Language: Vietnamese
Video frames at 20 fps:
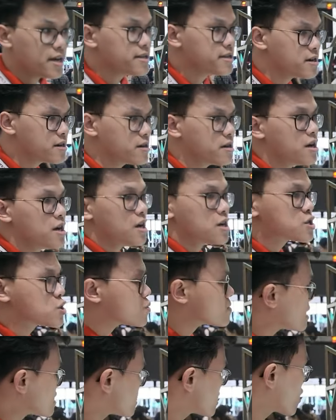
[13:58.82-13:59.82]
nhưng
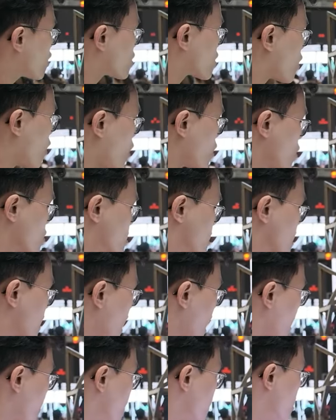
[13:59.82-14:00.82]
chúng ta sẽ còn có đó chính
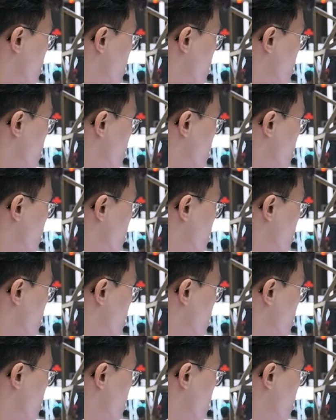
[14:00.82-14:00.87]
là